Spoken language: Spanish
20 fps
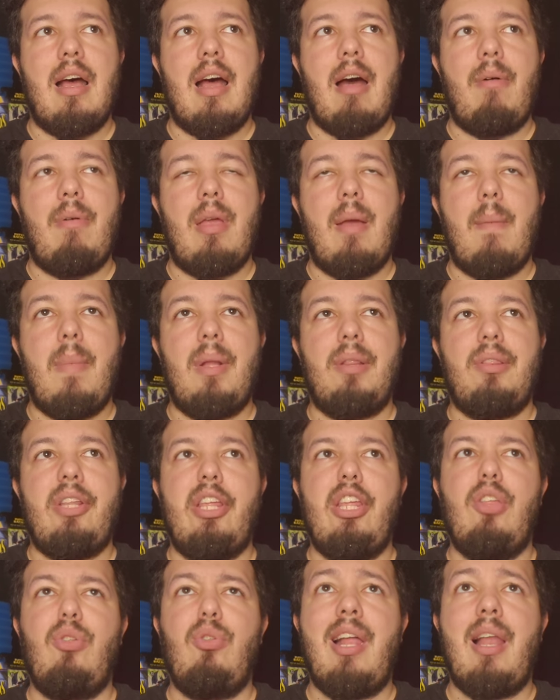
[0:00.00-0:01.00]
habían
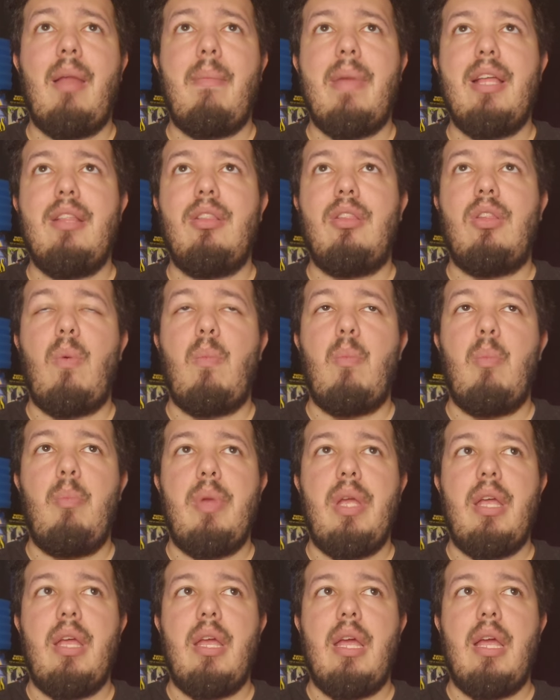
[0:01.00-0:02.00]
mantenido un elemento
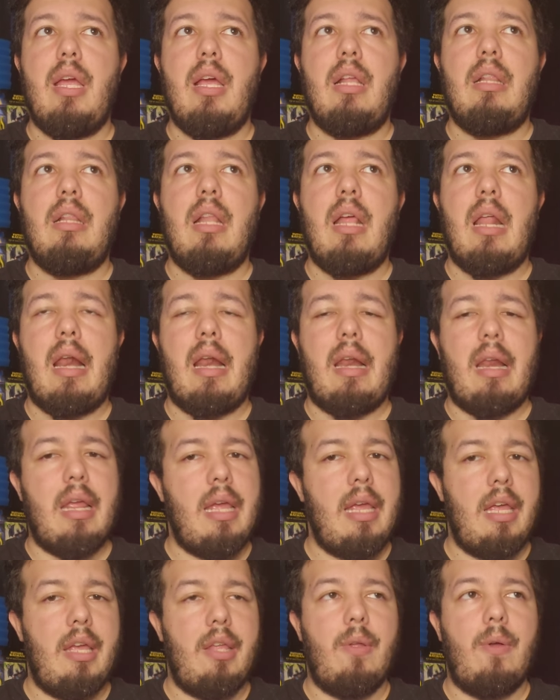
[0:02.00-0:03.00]
bien
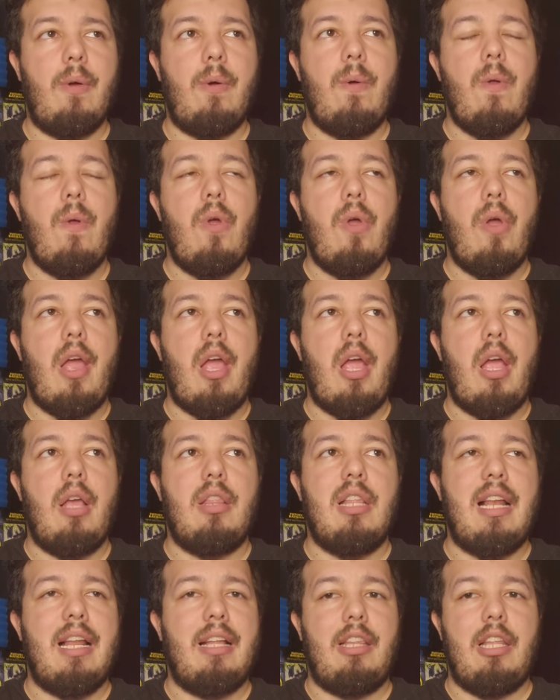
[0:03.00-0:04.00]
rígido
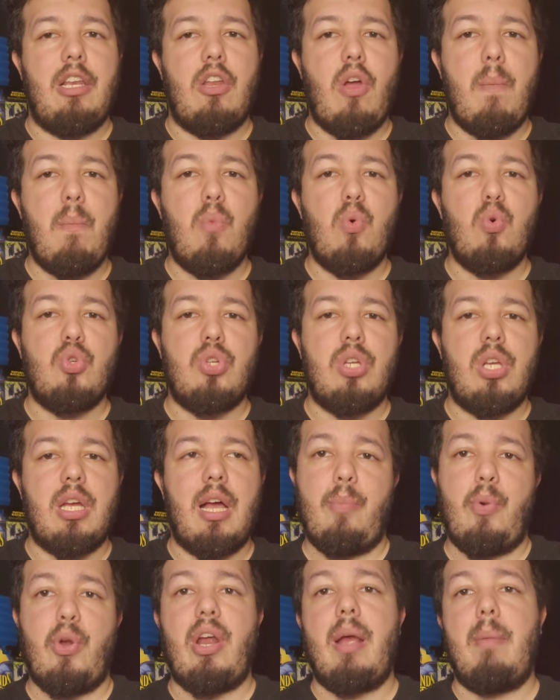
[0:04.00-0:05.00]
en el estilo de
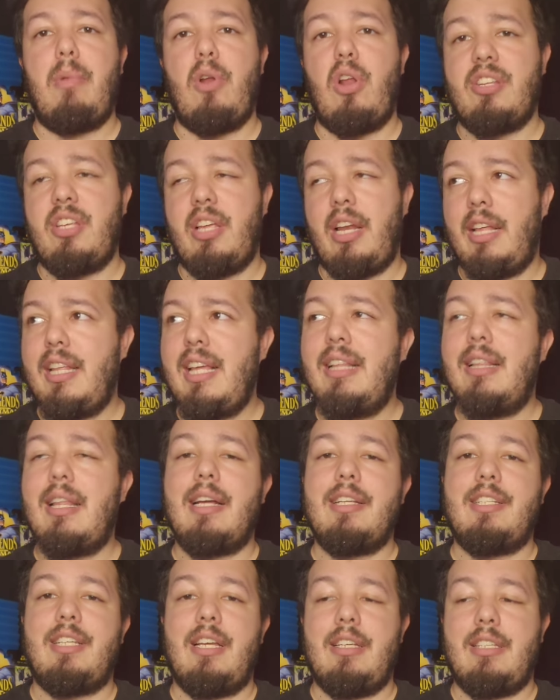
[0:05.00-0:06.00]
música. Por ejemplo, la
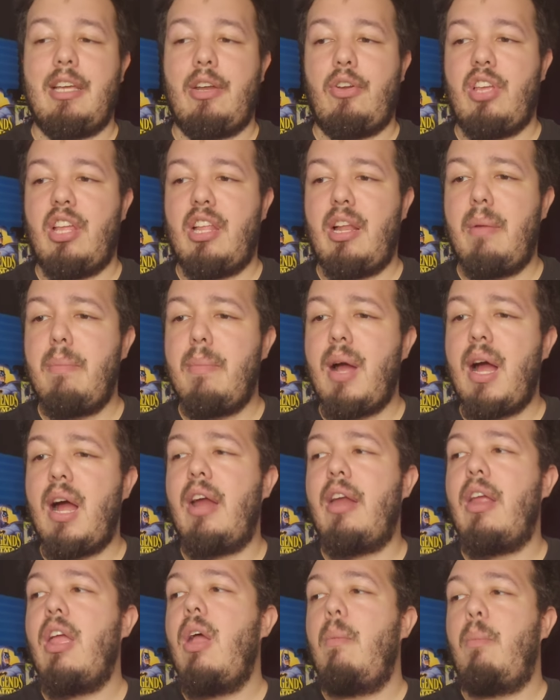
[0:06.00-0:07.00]
sirenita que se desarrolla en el
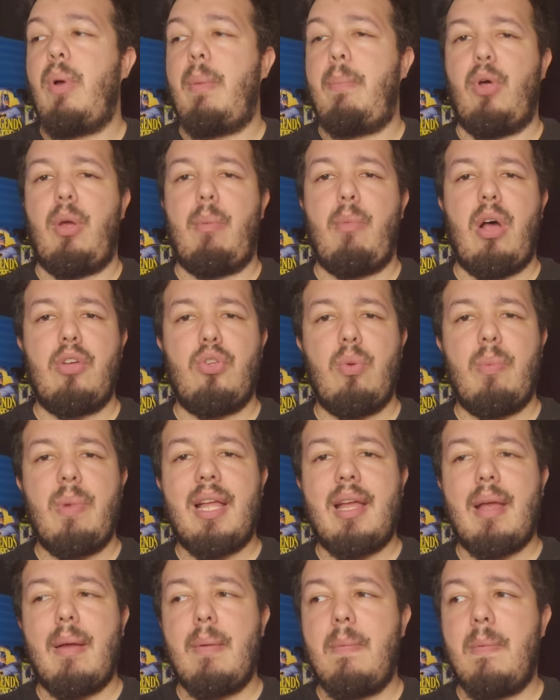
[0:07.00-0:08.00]
mar, pues podemos
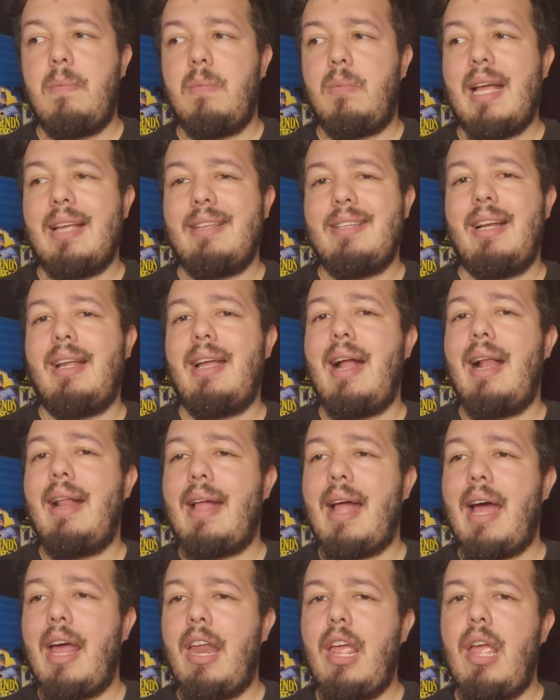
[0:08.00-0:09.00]
asumir que está cerca
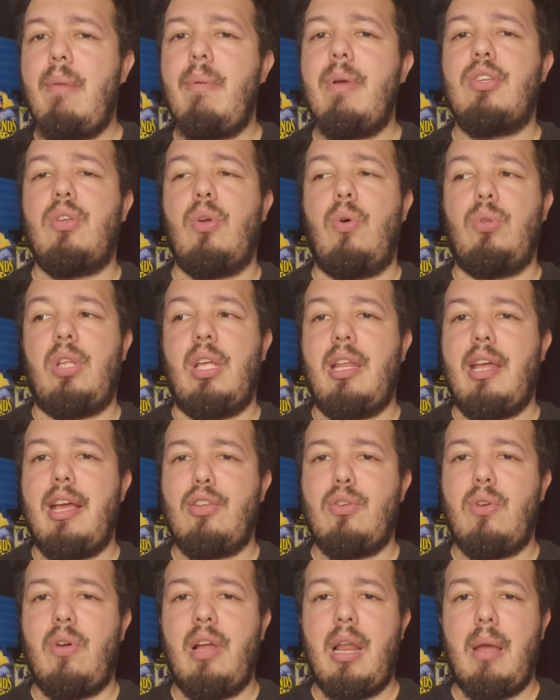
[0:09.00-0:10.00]
del Caribe, so tiene
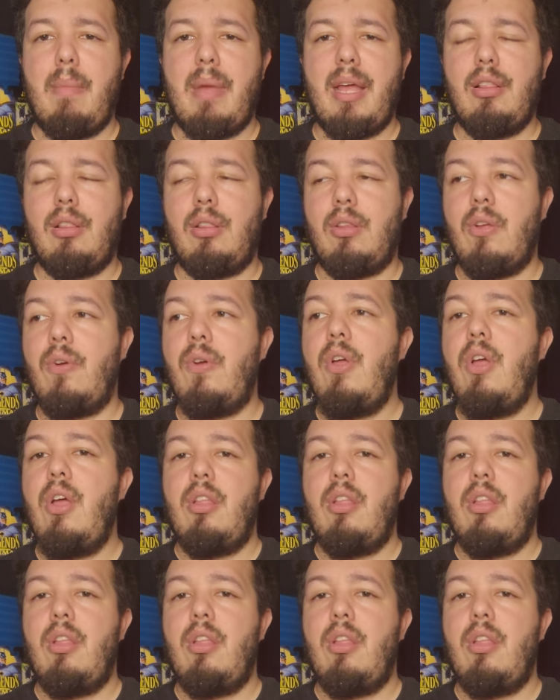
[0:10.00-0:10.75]
esos elementos